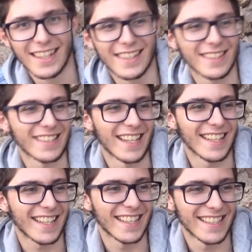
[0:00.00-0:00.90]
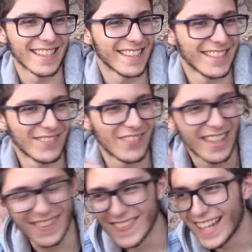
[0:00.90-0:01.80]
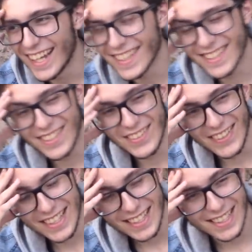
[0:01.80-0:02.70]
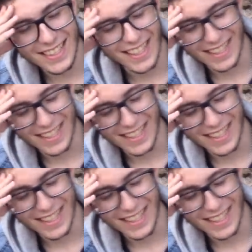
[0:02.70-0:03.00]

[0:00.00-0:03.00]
Entonces ya dije, madre mía, ¿dónde me he metido?